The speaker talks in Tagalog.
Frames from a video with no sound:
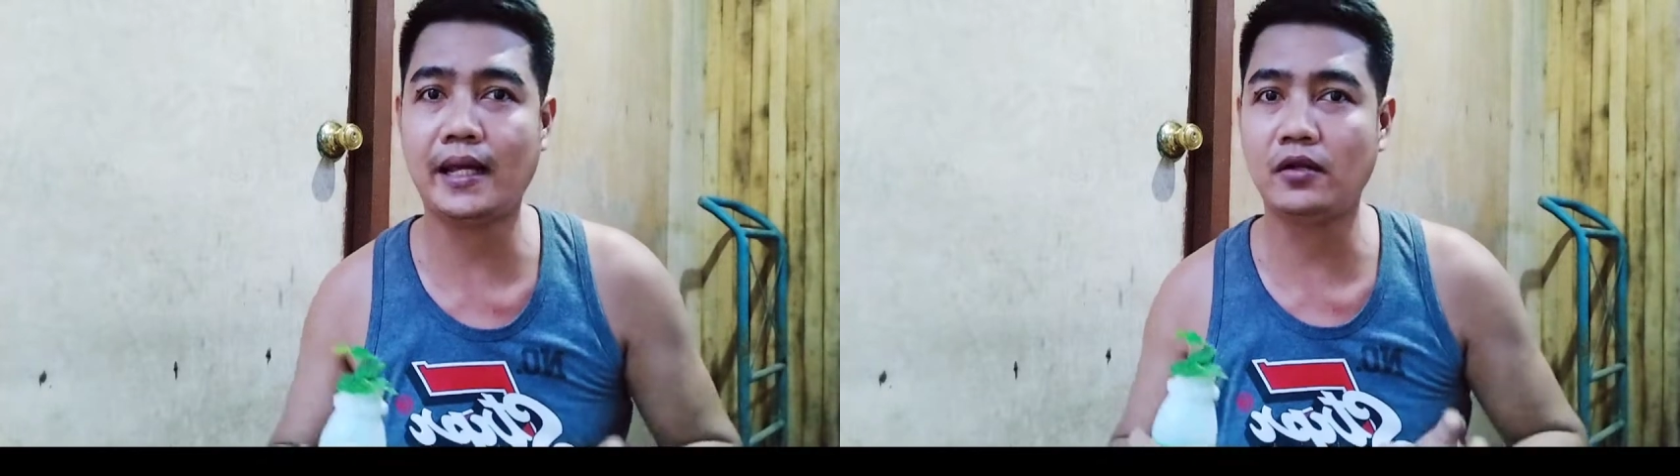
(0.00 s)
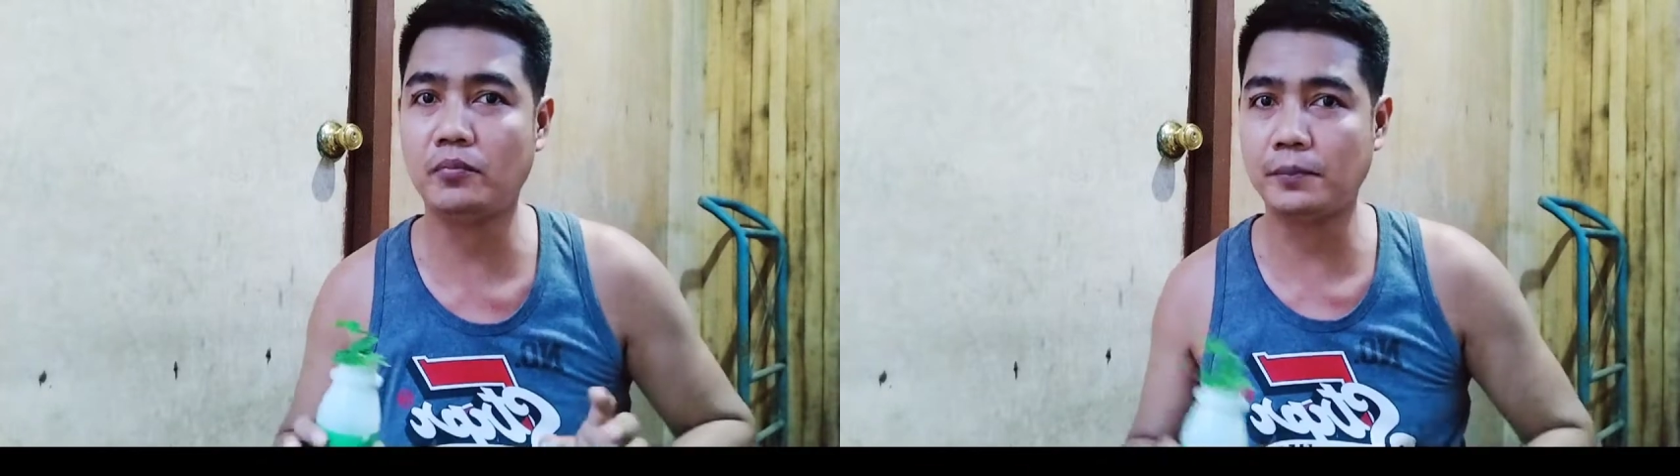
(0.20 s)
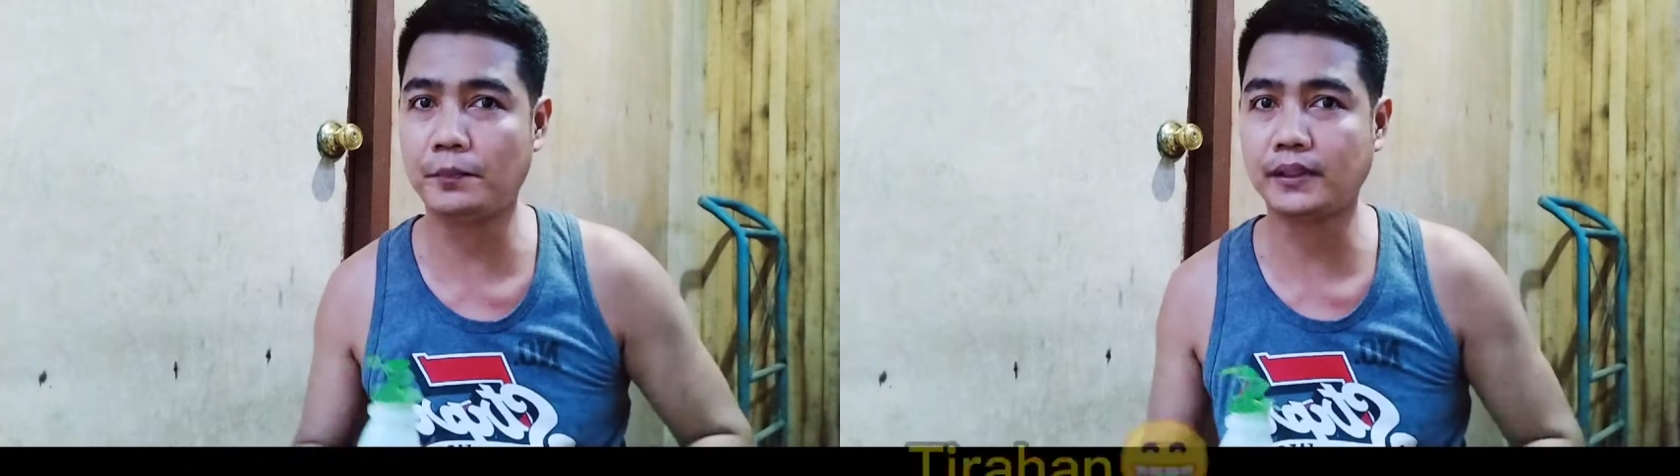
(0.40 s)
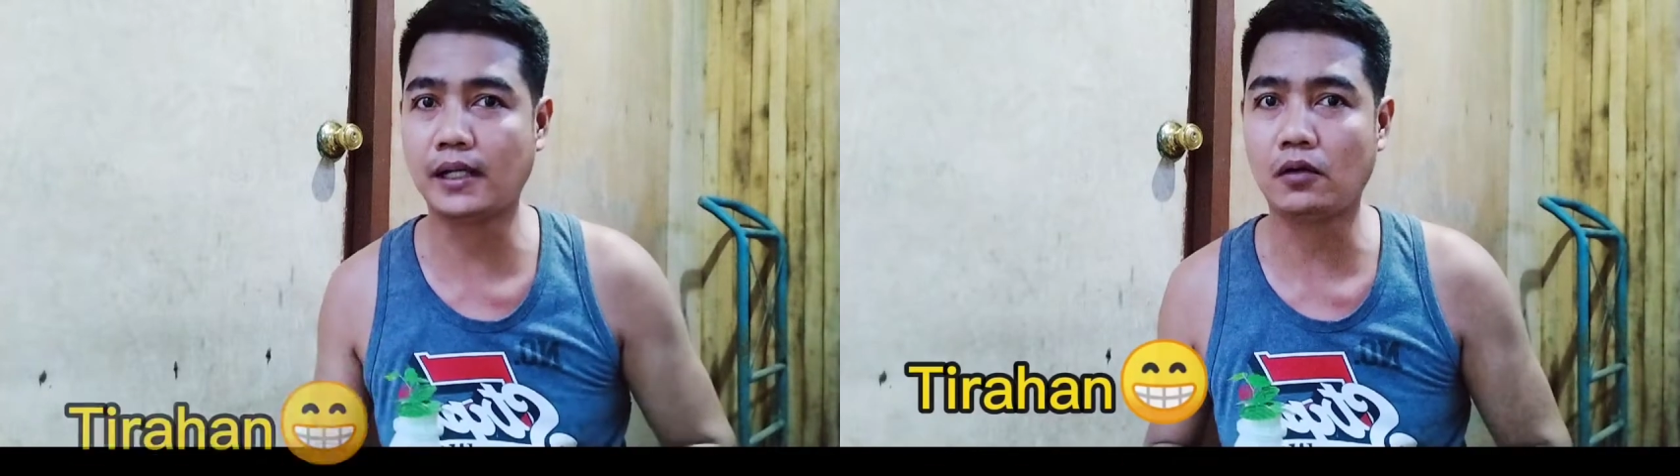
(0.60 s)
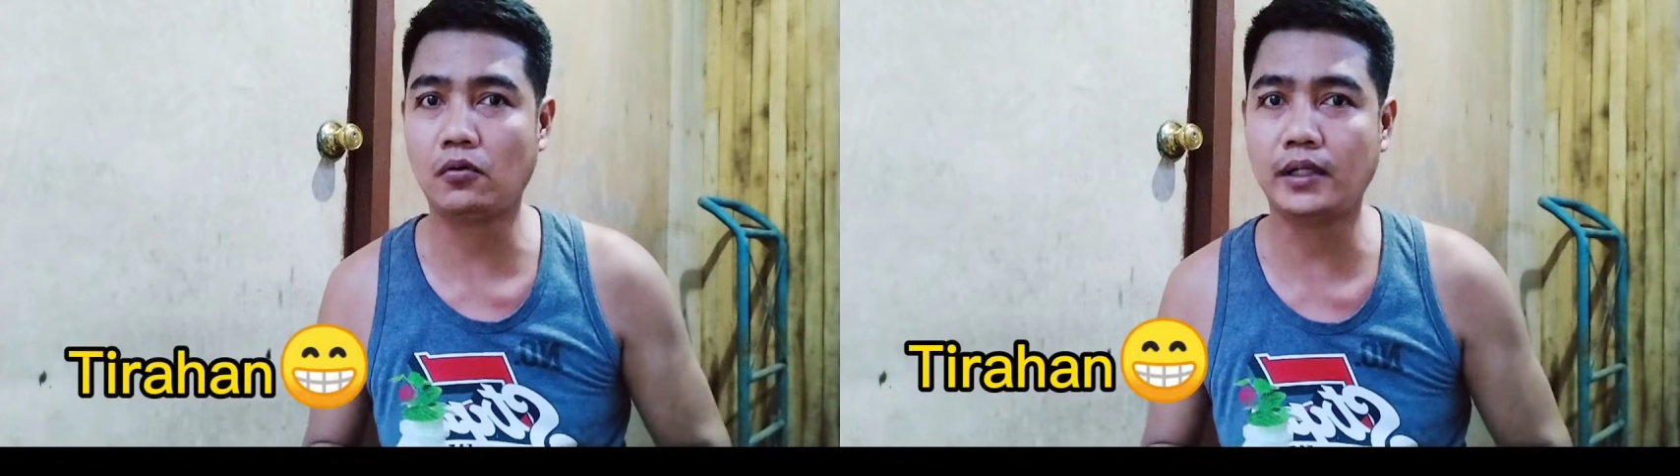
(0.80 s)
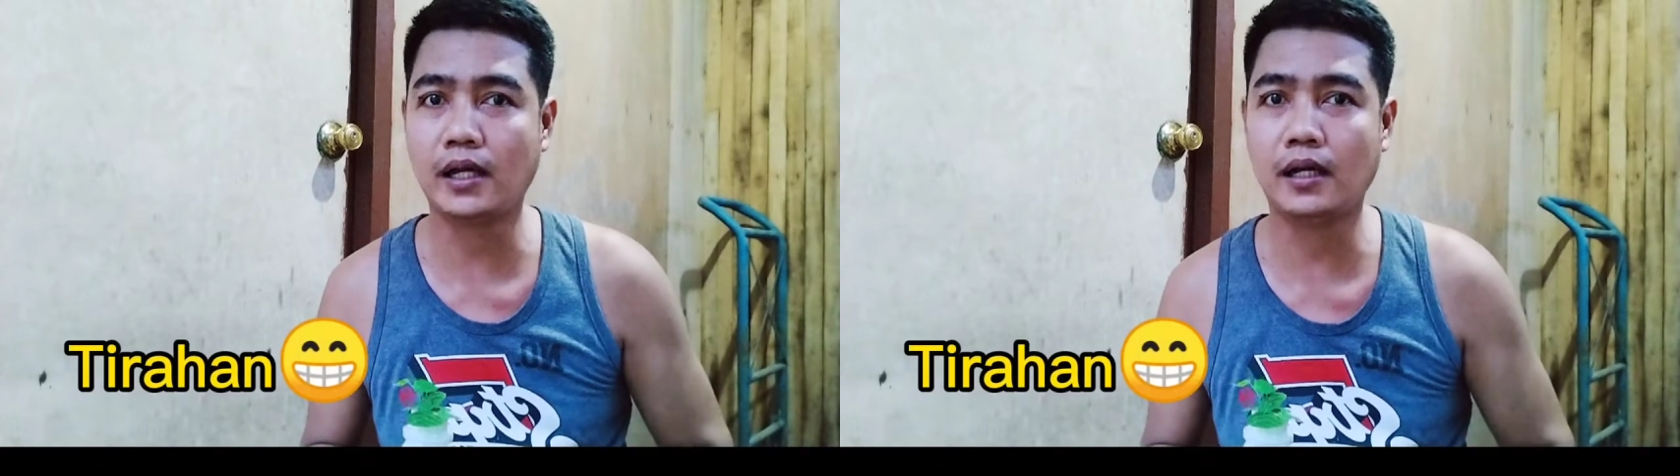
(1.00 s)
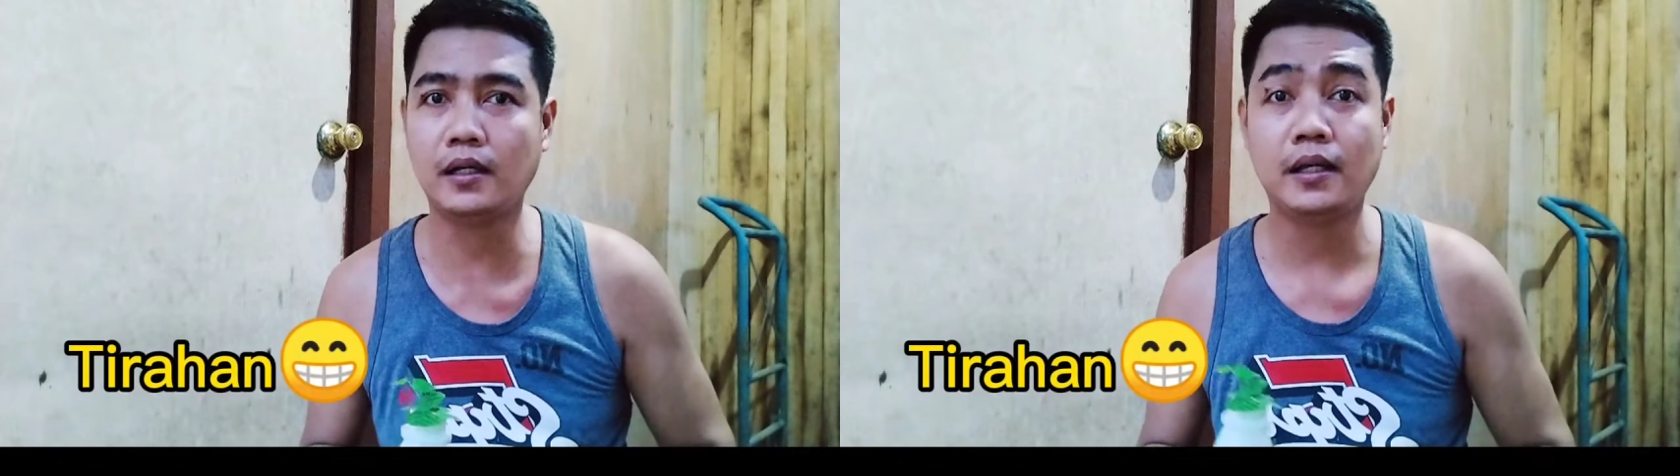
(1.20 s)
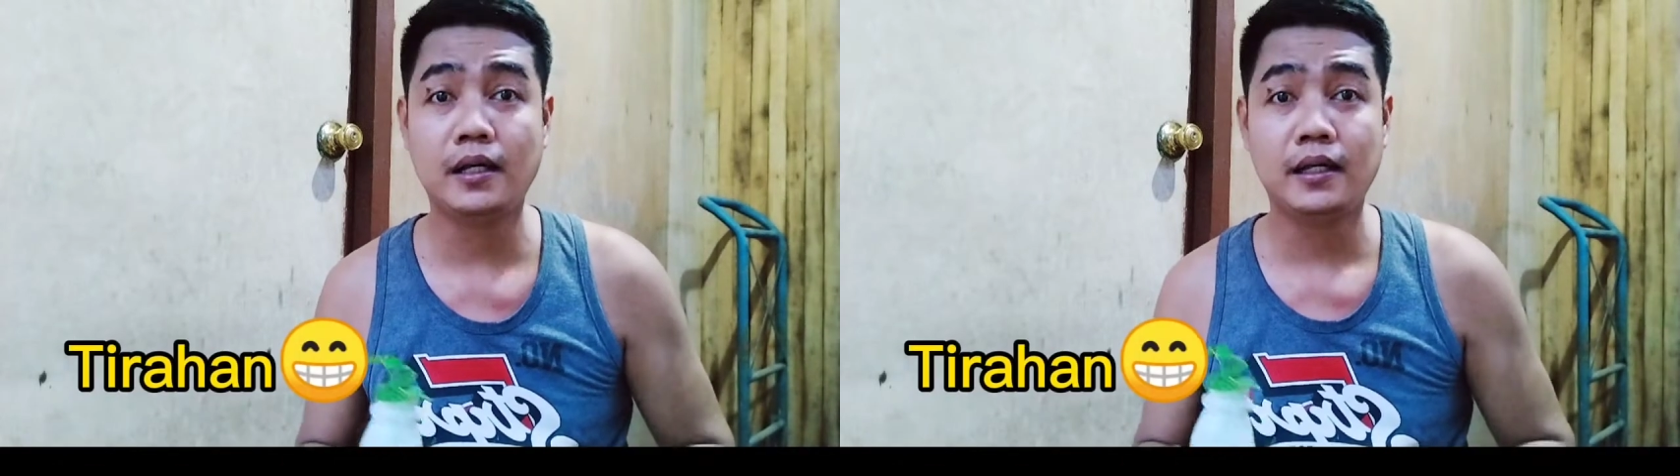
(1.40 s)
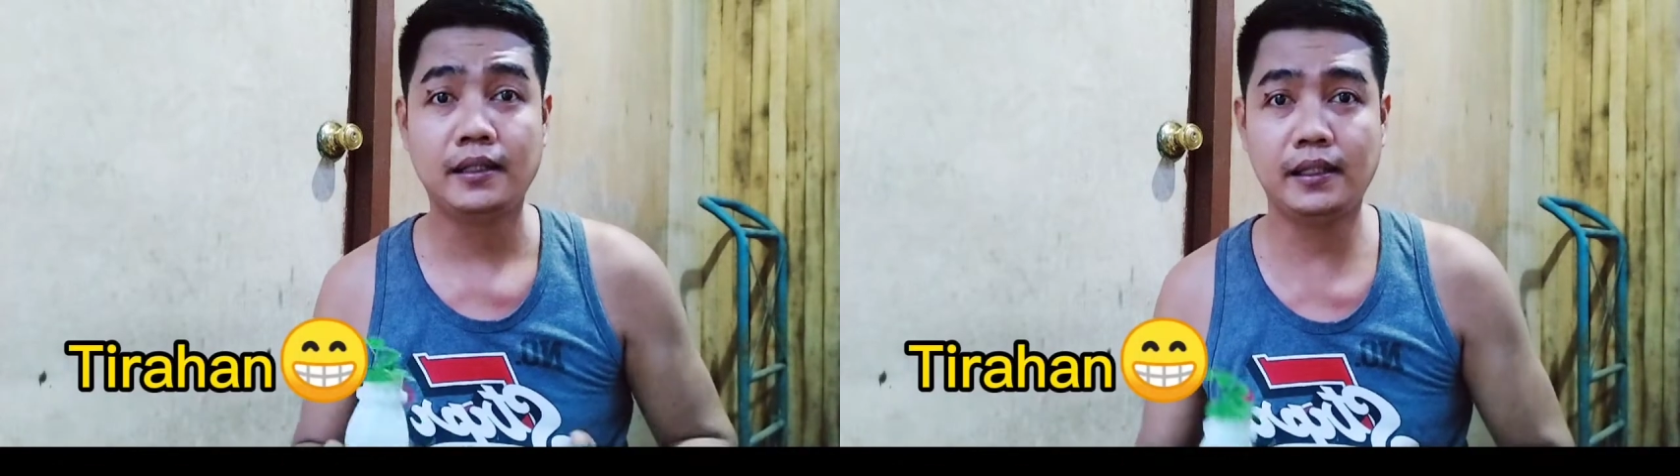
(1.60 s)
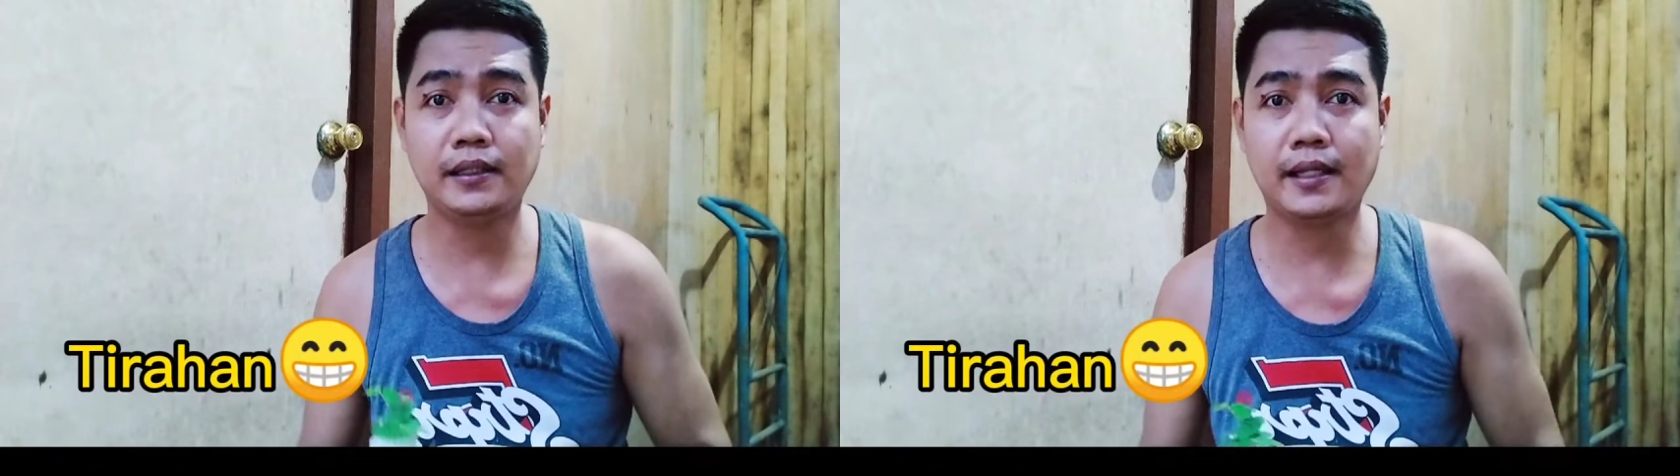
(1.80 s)
lumipat na ako ng
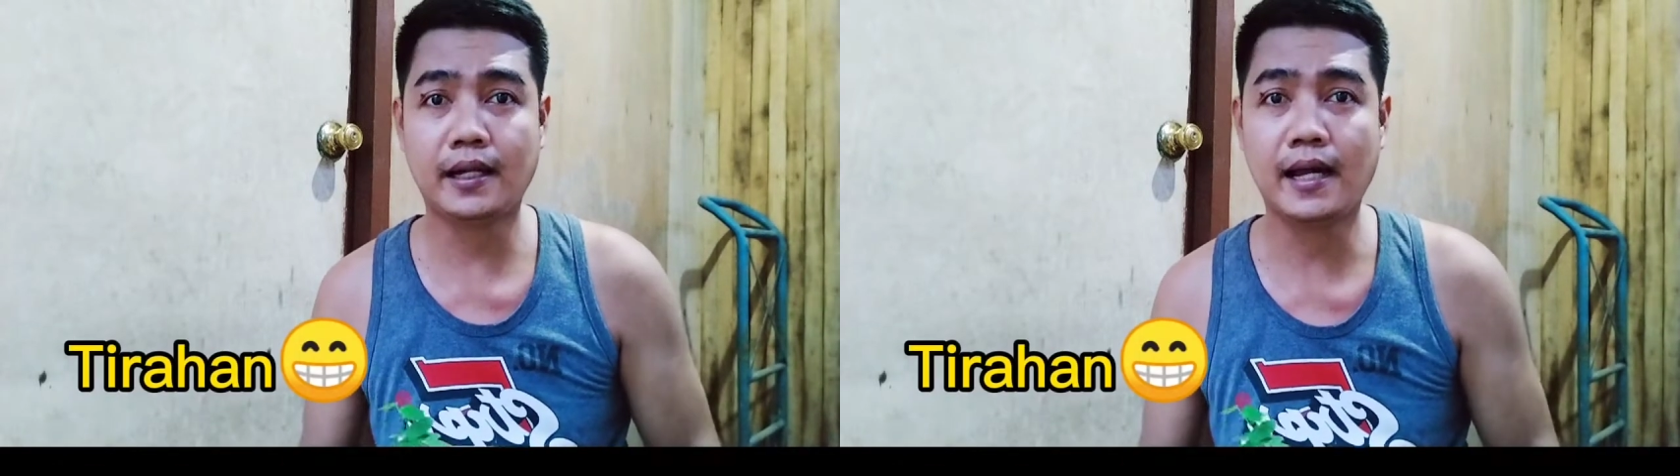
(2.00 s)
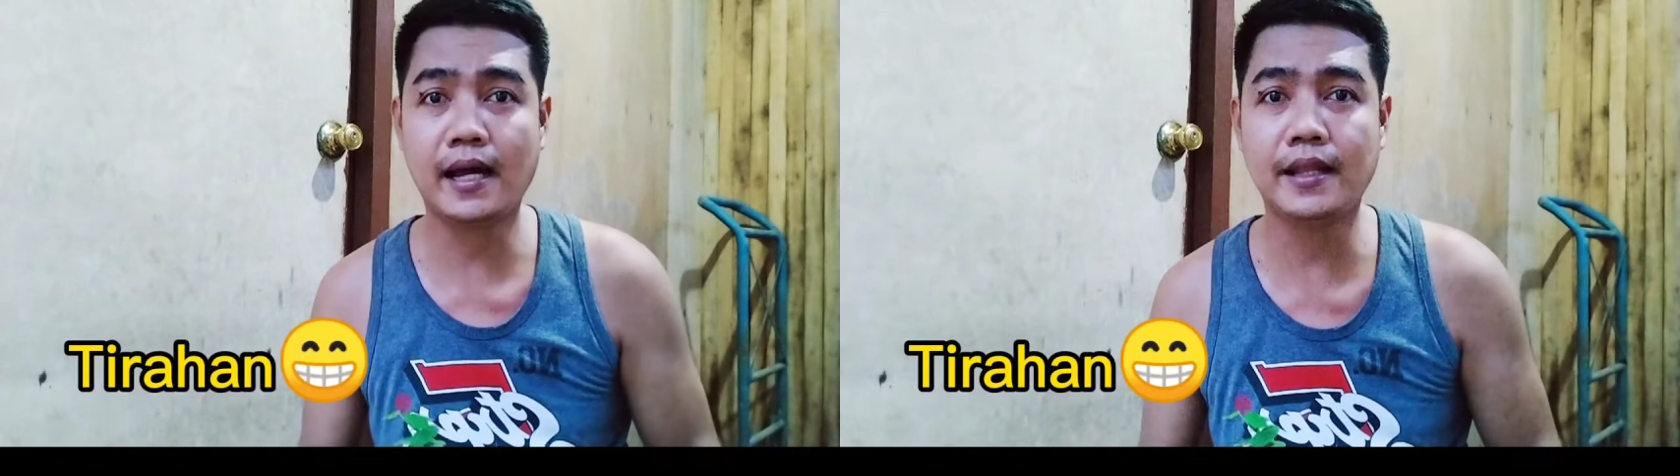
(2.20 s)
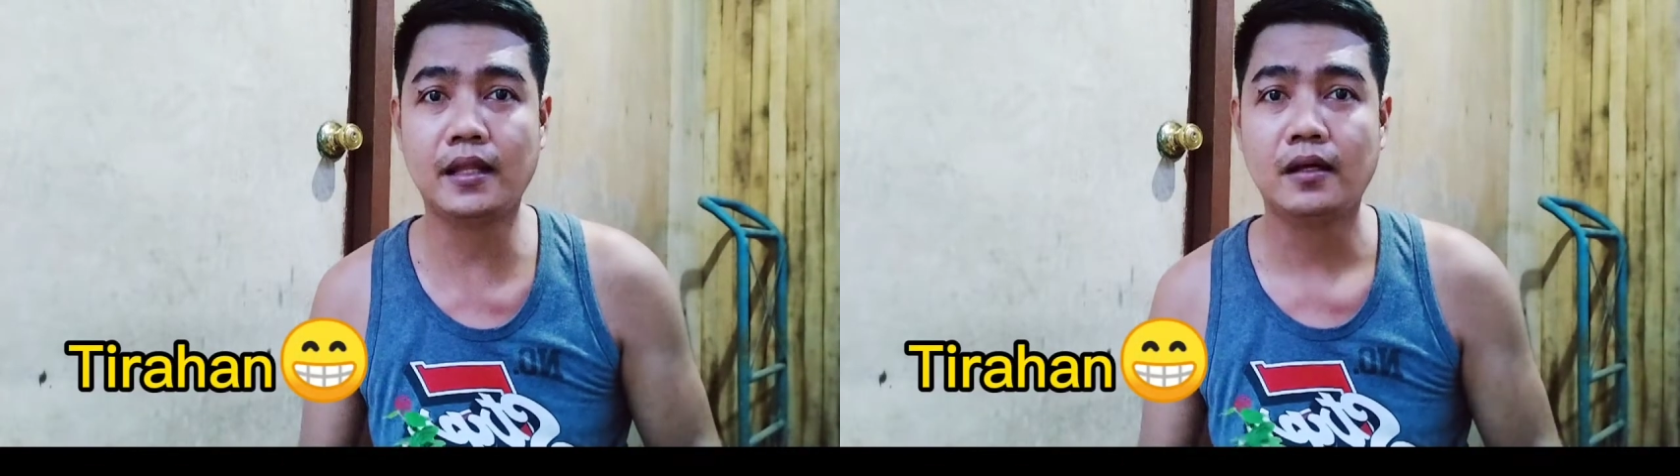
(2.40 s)
tinitirahan.